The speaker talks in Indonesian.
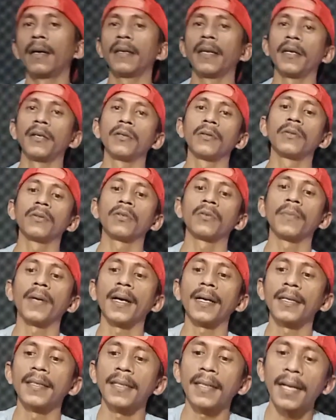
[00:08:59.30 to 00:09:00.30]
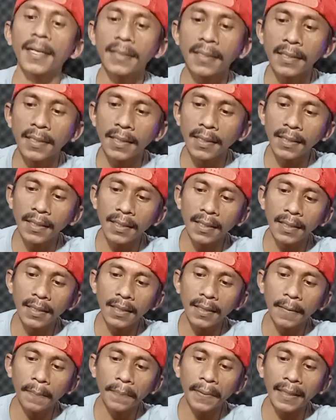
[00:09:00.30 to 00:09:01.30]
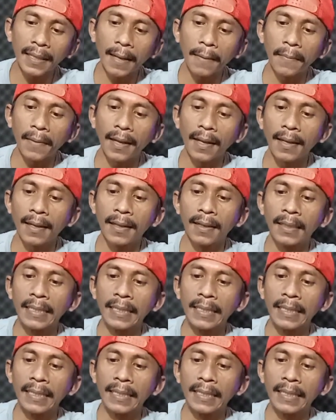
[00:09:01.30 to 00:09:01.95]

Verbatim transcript: eh, Daido Kuruma generasi pertama.